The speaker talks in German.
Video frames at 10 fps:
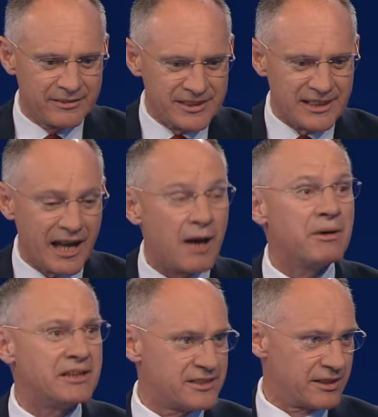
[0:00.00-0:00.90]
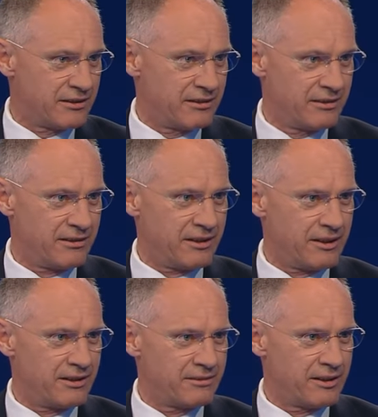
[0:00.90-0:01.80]
dieser Name dieser
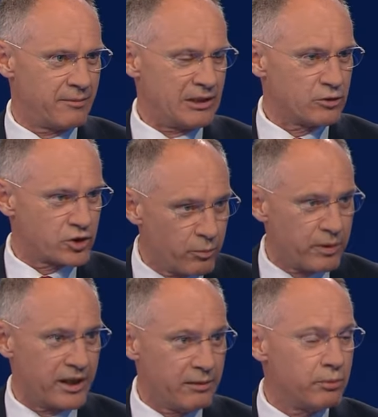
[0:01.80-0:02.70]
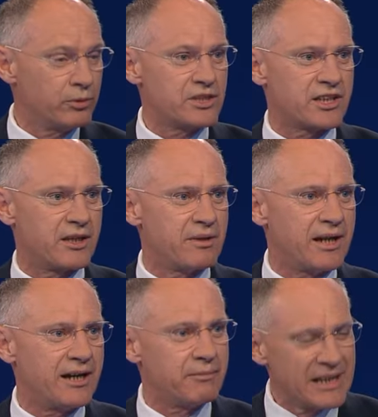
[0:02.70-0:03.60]
äh, Ermittlungsgruppe im
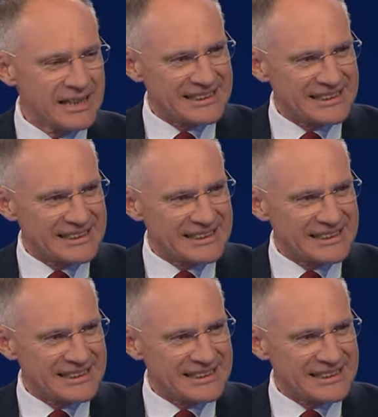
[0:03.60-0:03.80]
Bundeskriminalamt,